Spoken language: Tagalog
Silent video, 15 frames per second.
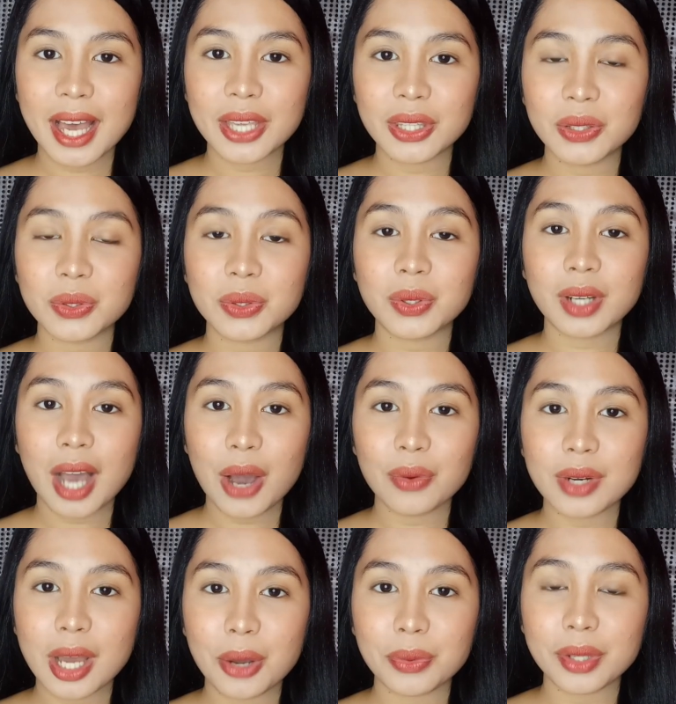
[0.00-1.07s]
ito yung
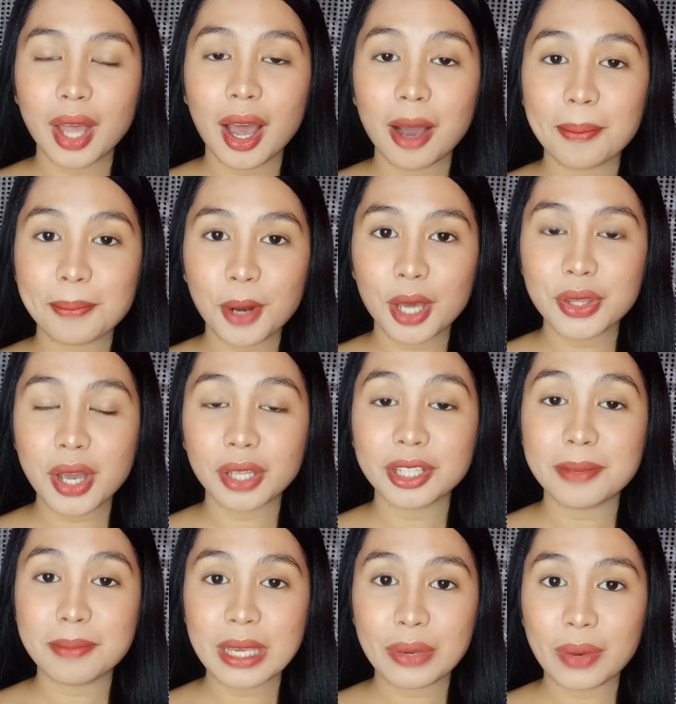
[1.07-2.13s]
kauna-unahang
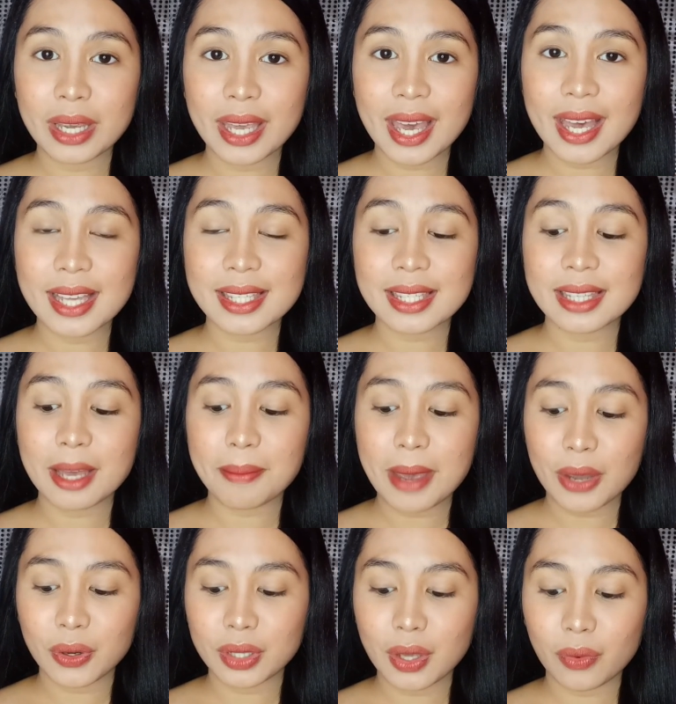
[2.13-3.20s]
product ni BYS na
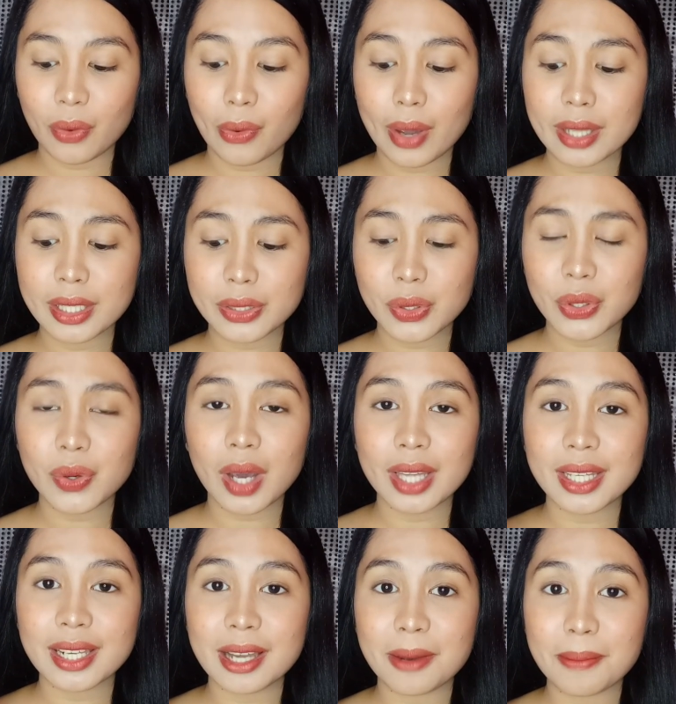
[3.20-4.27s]
meron ako. And ito yung
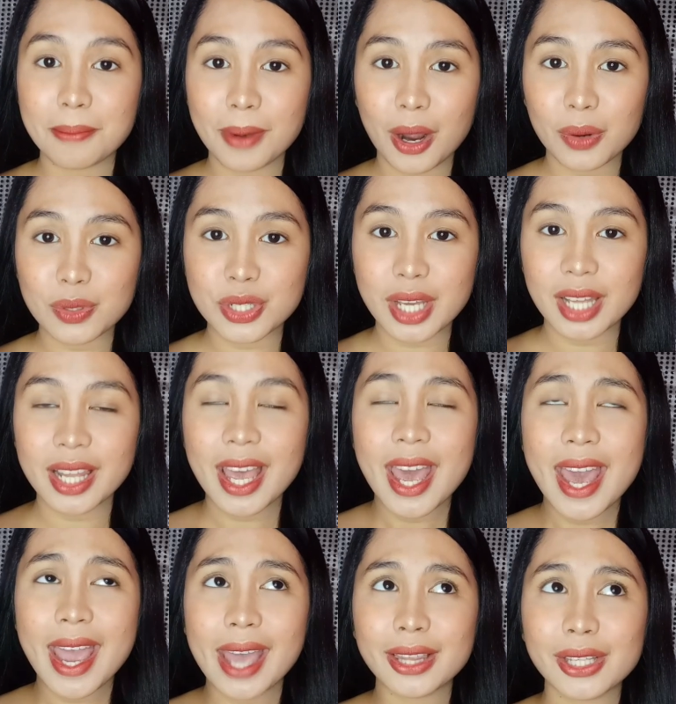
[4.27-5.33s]
kanilang brow gel.
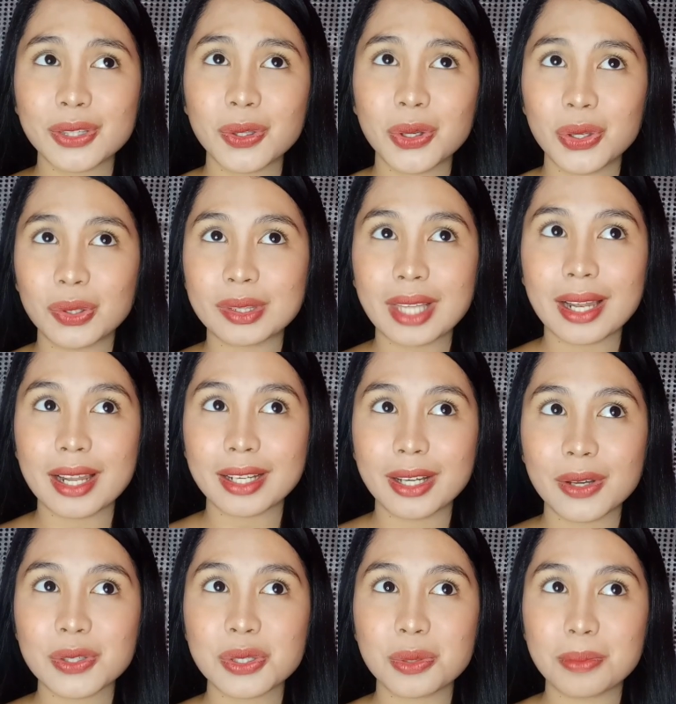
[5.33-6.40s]
And ito yung
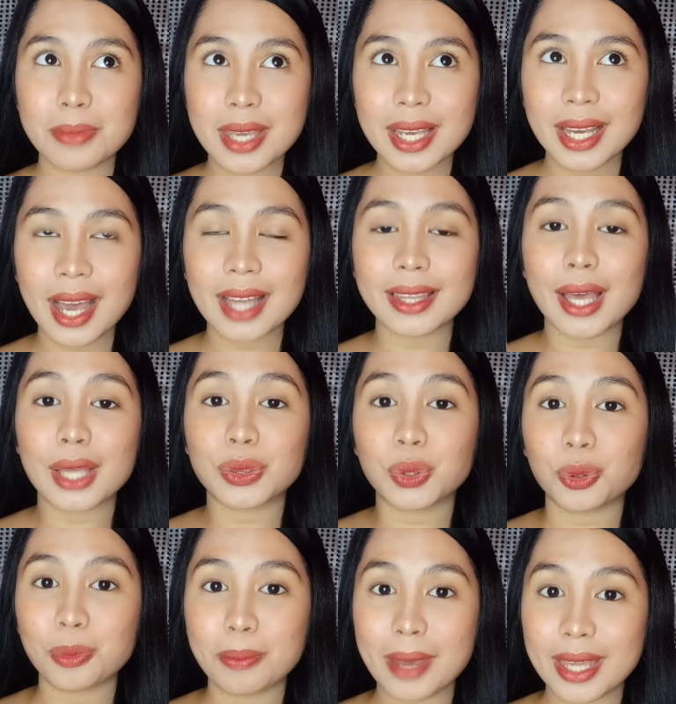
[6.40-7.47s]
talagang sumikat
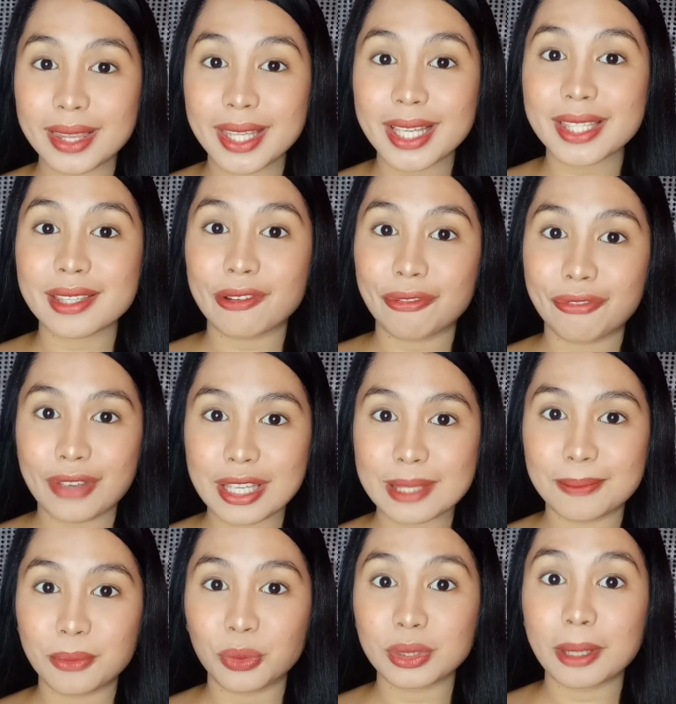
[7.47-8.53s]
at trending sa
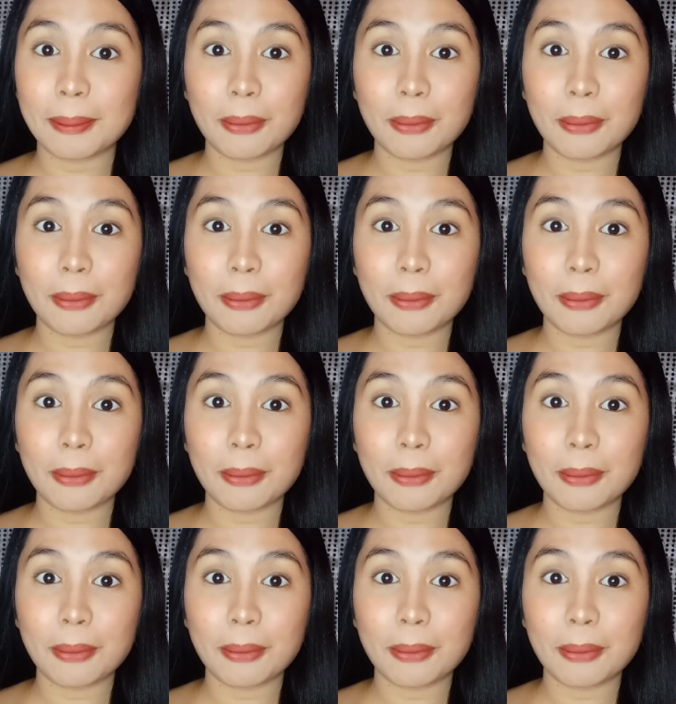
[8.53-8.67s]
Facebook